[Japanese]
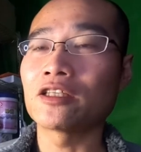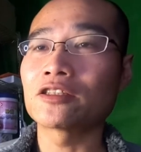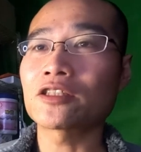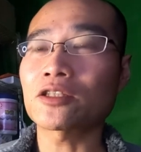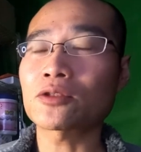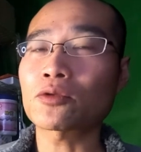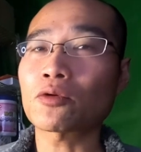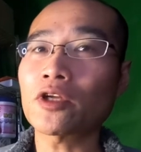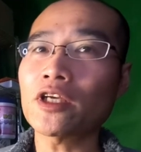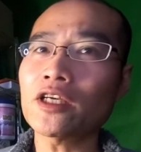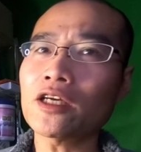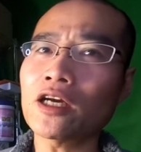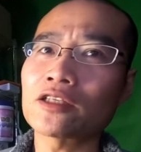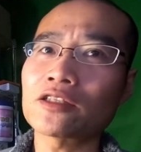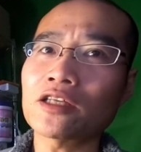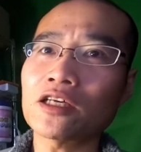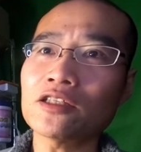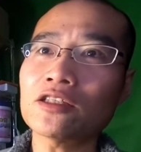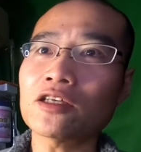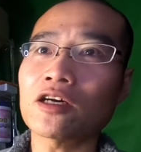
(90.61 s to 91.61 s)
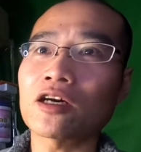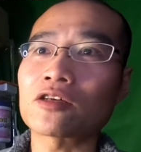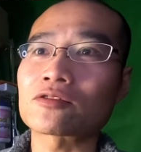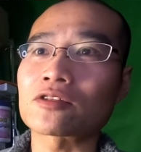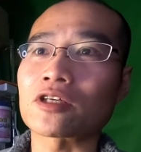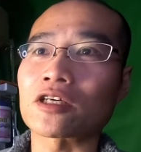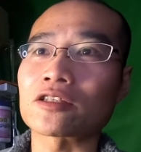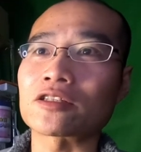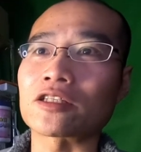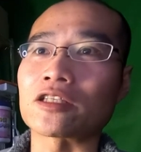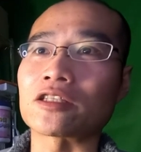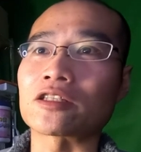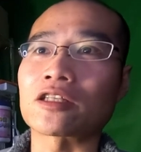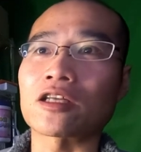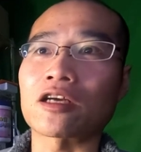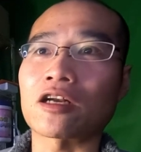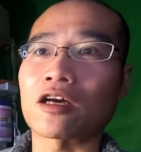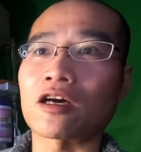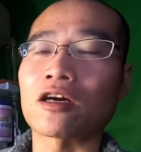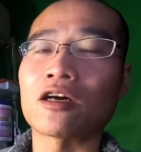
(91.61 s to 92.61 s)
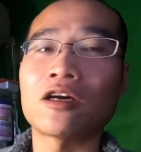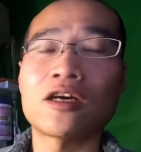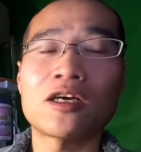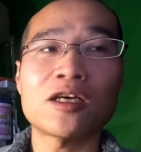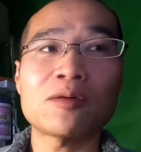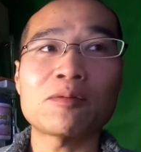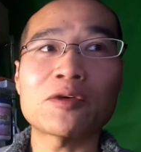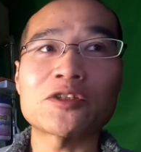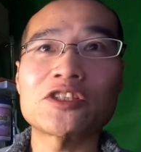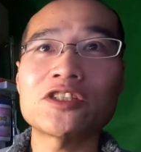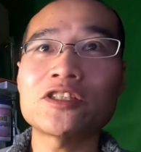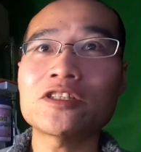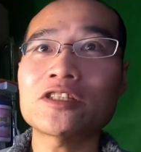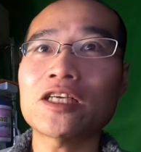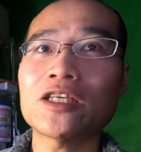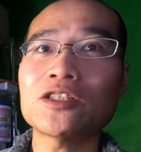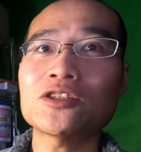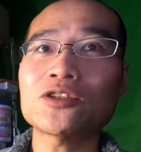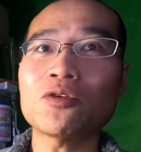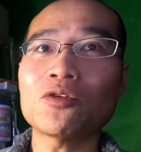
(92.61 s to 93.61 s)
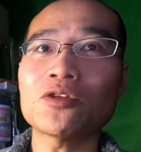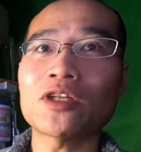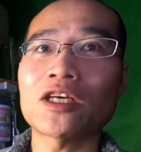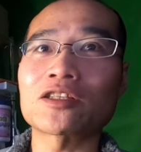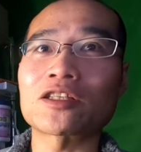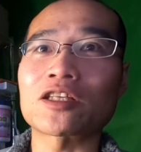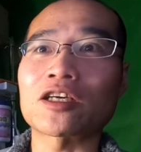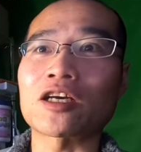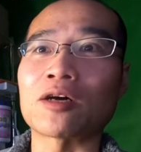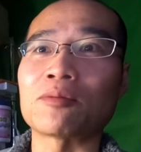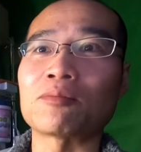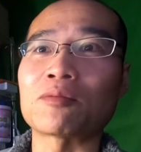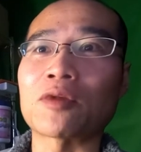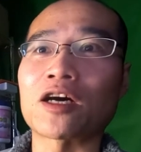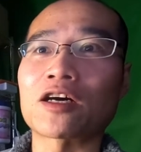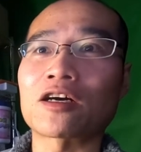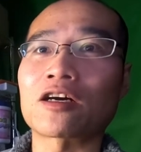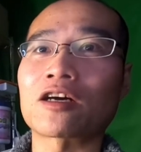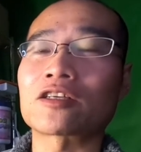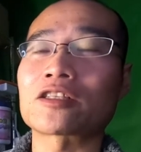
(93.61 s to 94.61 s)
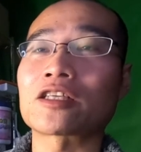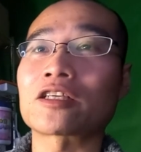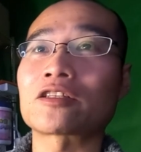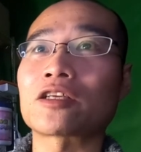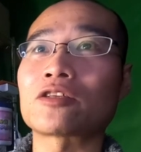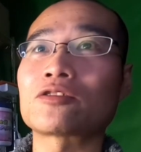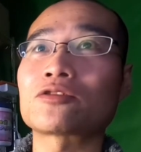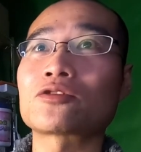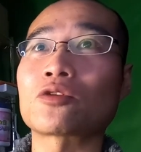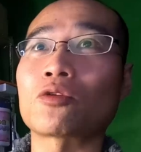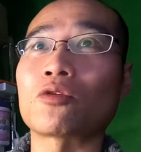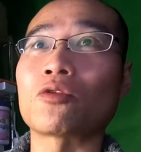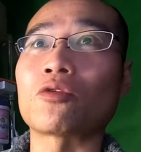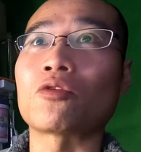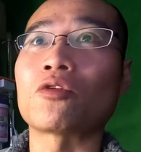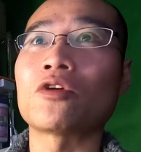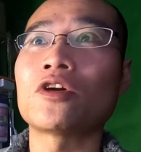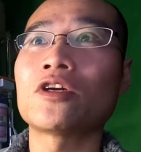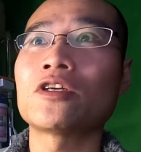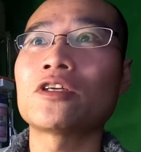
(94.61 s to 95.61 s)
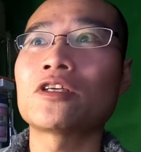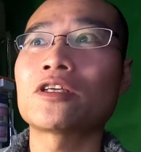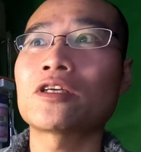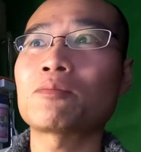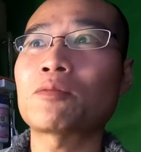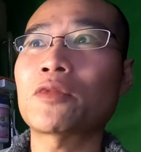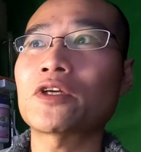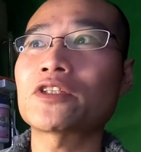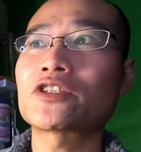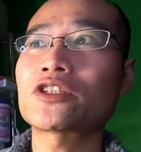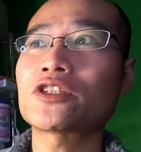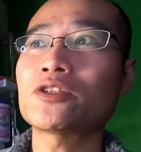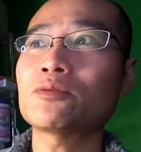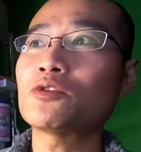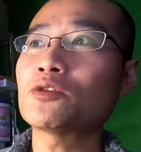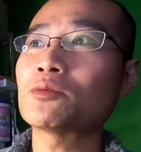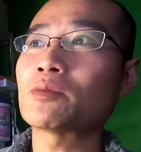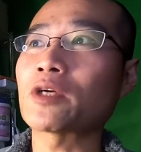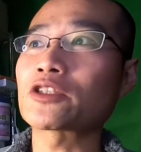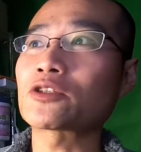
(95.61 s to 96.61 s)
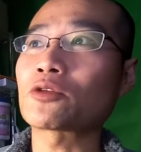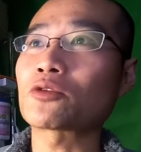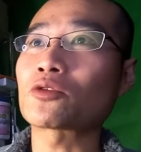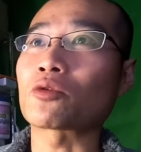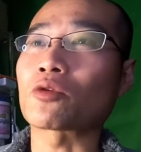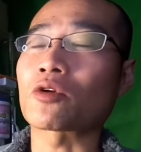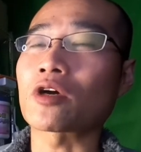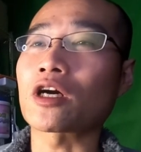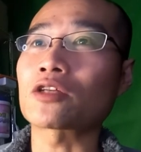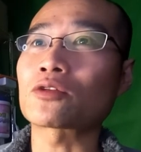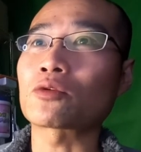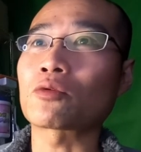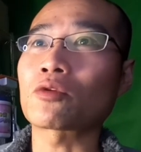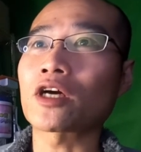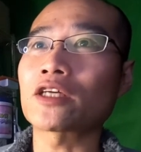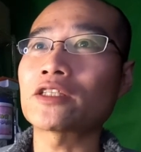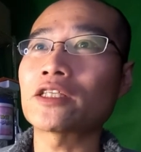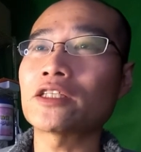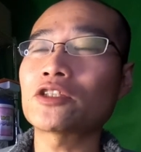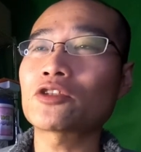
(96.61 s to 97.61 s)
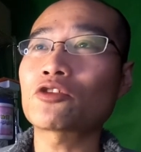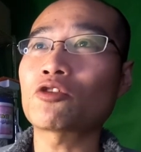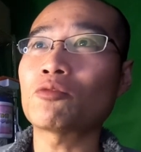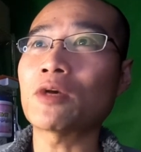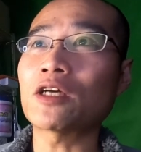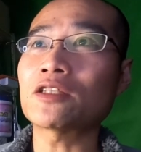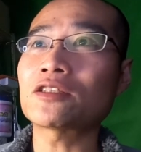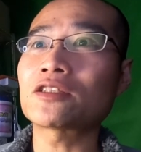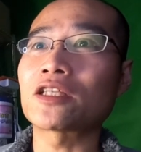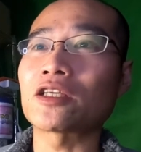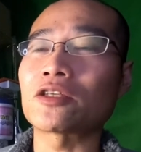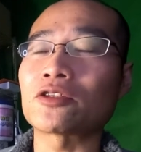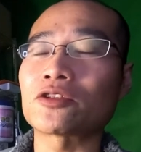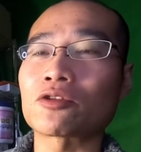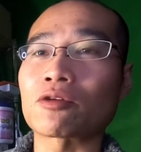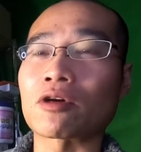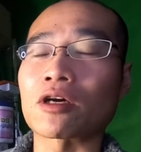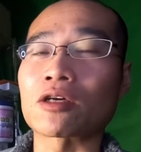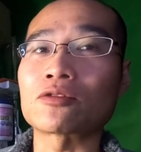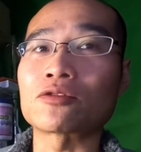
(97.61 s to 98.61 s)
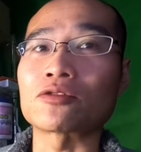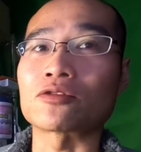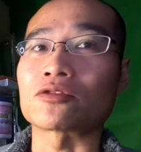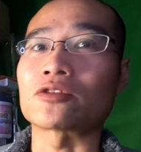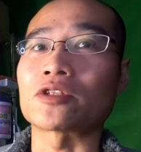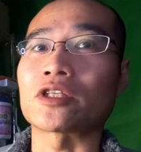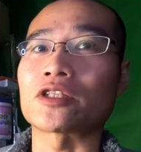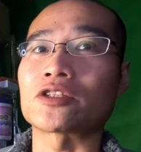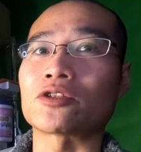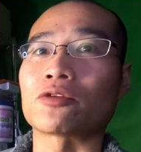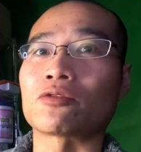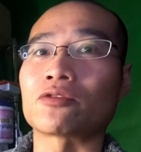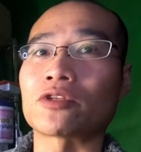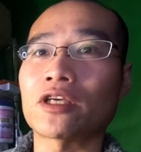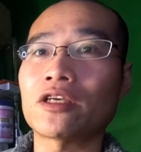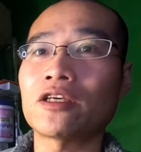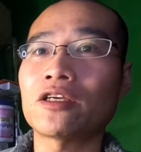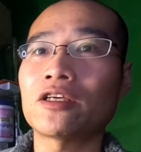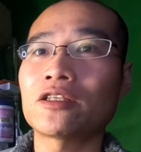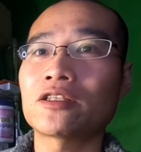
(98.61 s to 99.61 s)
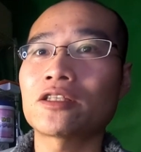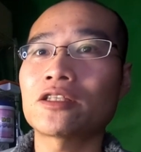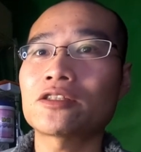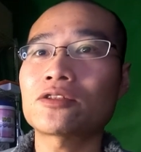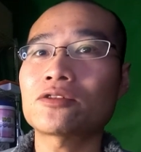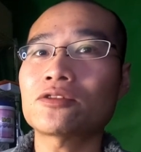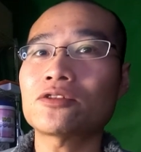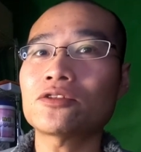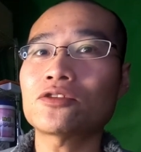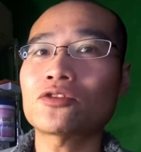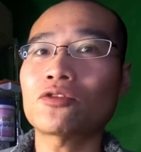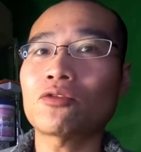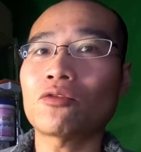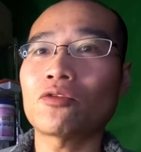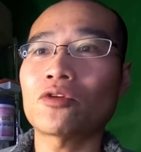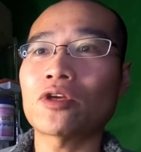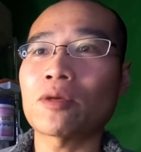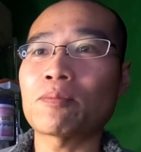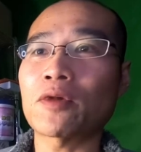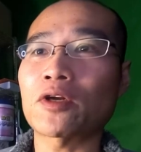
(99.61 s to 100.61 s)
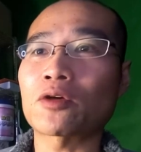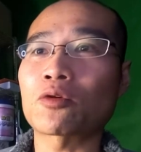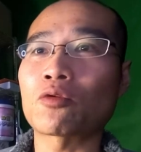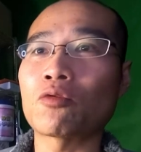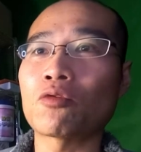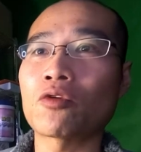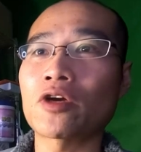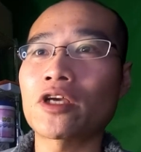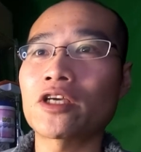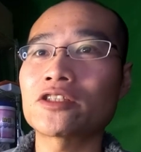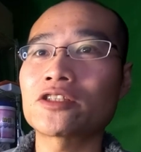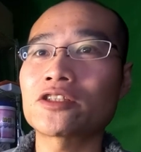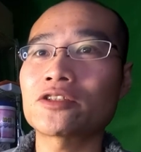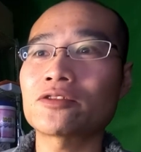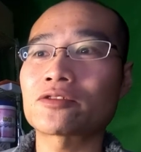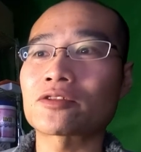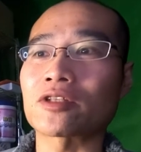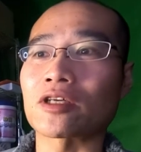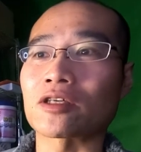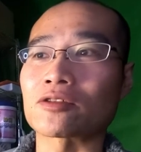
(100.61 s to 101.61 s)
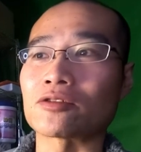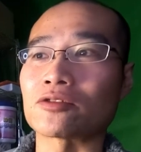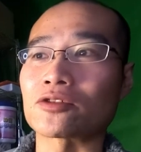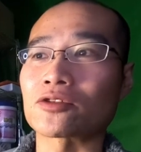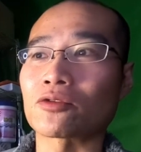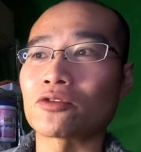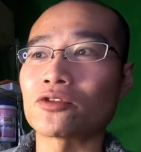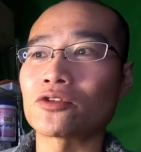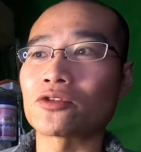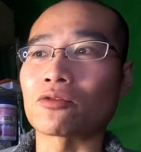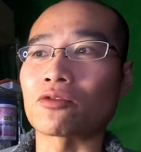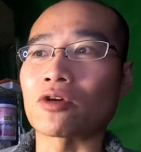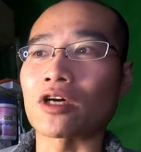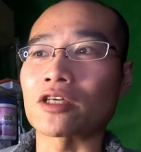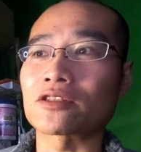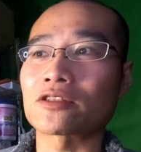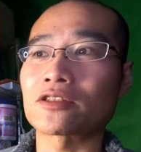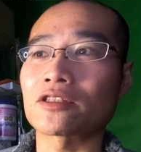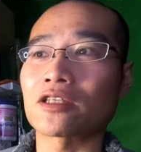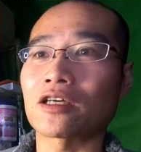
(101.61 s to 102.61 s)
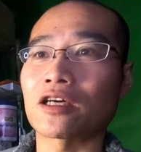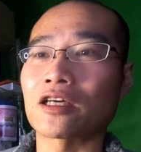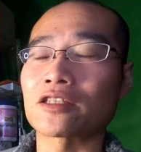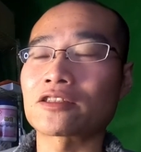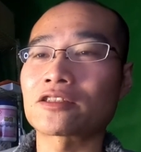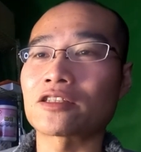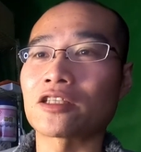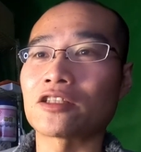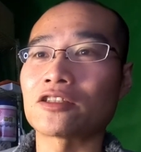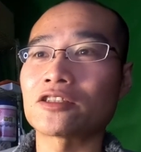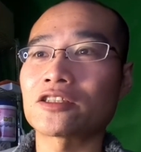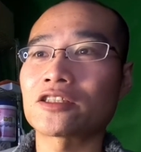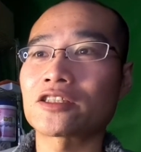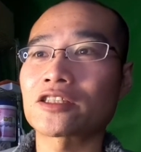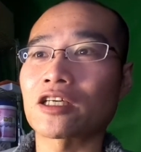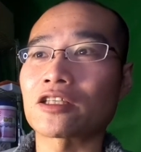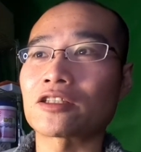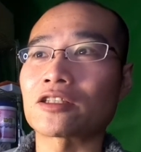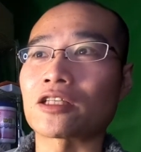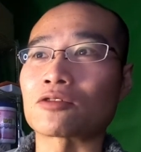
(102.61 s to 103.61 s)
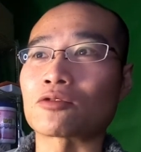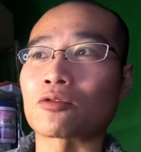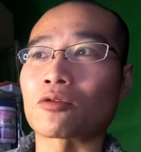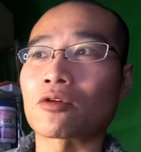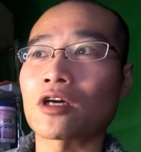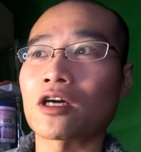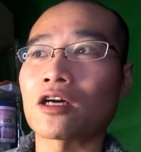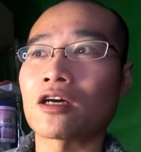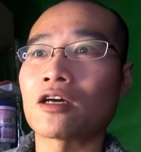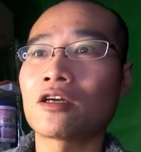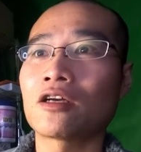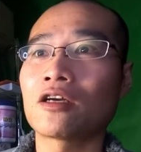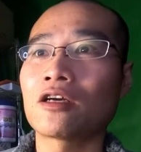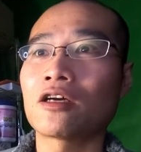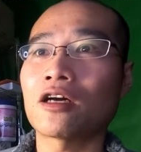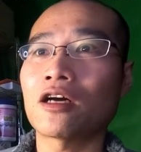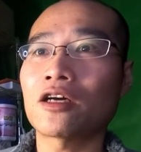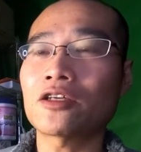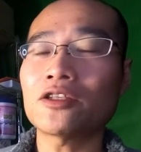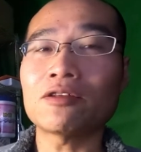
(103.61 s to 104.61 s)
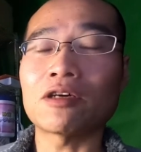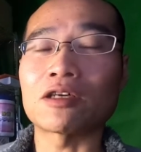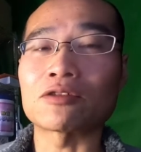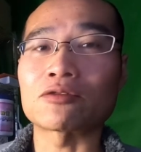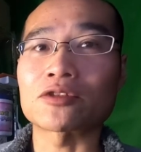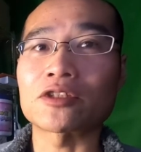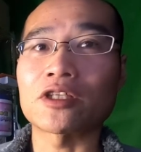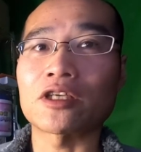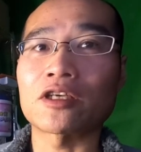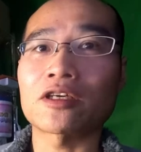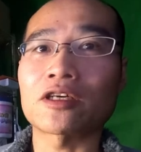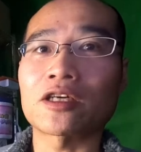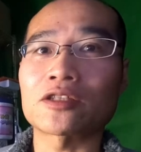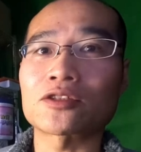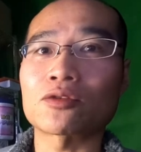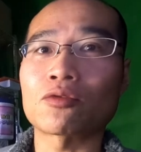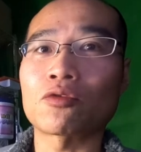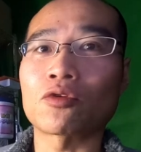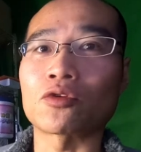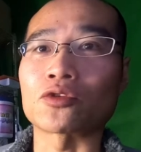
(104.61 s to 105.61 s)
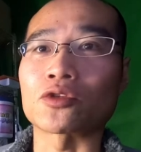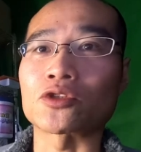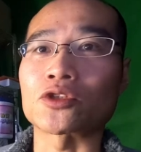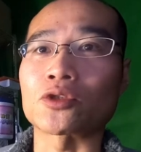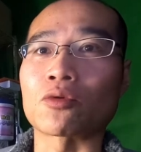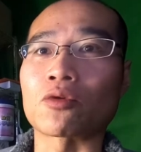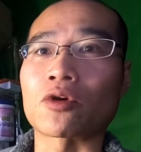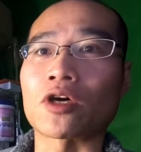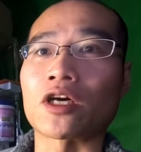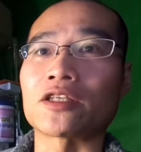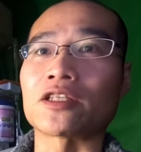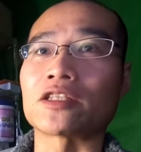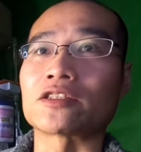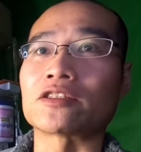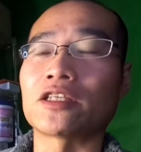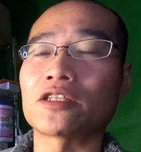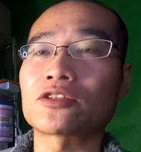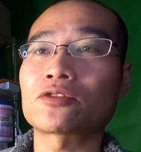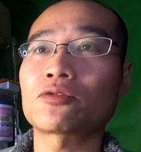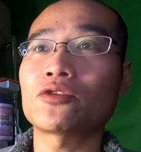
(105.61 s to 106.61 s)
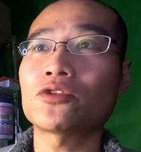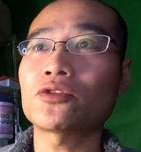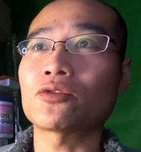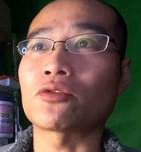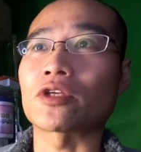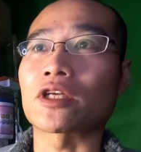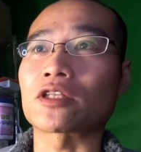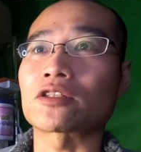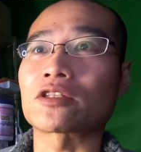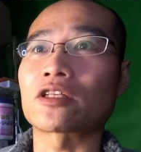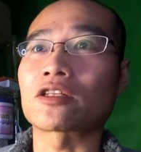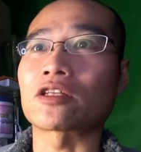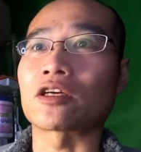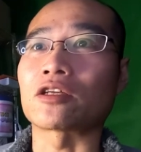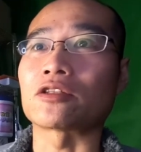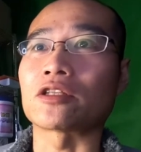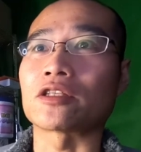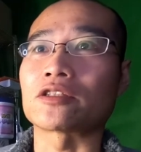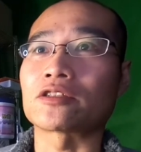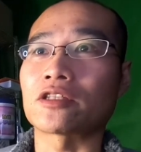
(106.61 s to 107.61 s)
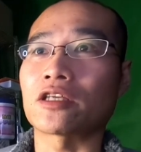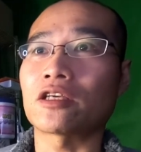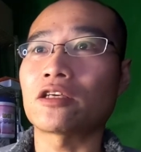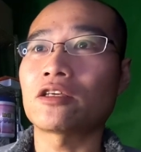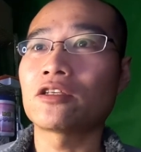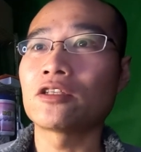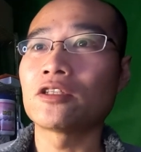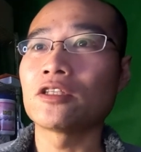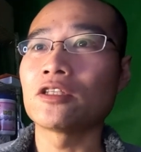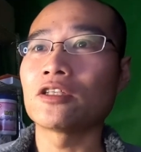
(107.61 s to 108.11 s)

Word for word: じゃあ、それ以外何があるかって言ったら、やっぱ人権相談って看板掲げてると、やっぱり住む場所とか、あとお金に困ってる人が来るんですよね。で、すると、やっぱり公営住宅、そういうのは、斡旋したりだとか、あるいは生活保護の紹介ですね。そういうのをやってたんですね。